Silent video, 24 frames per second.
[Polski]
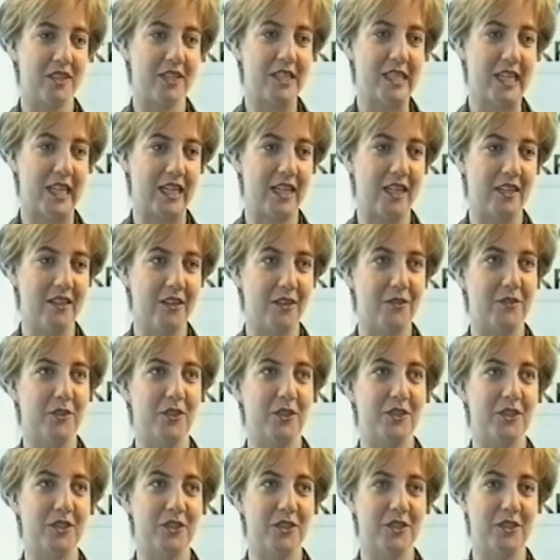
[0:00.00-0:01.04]
To jest taka
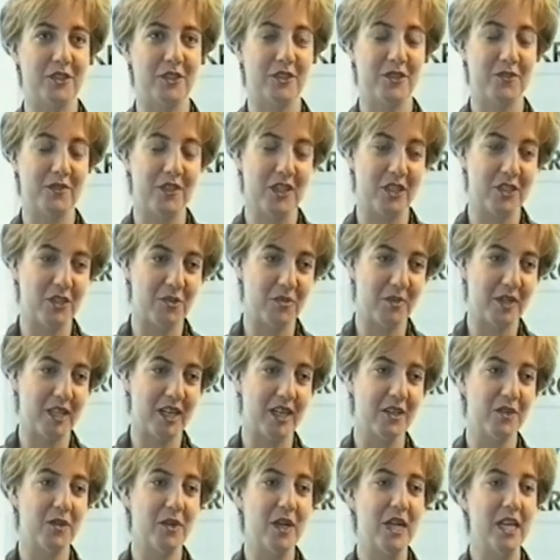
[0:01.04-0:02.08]
nowość e, w naszym
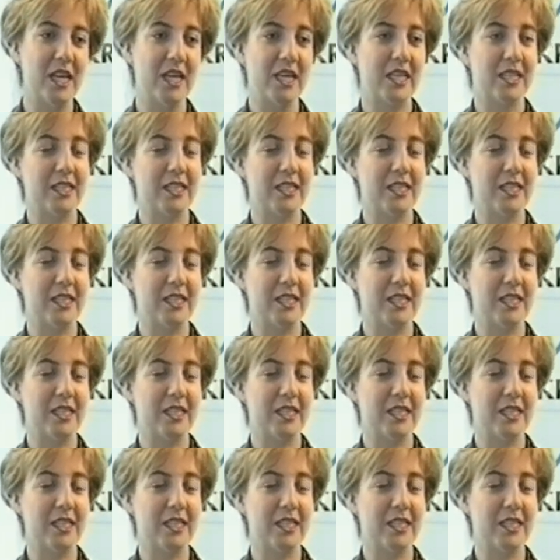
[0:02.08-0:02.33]
kraju.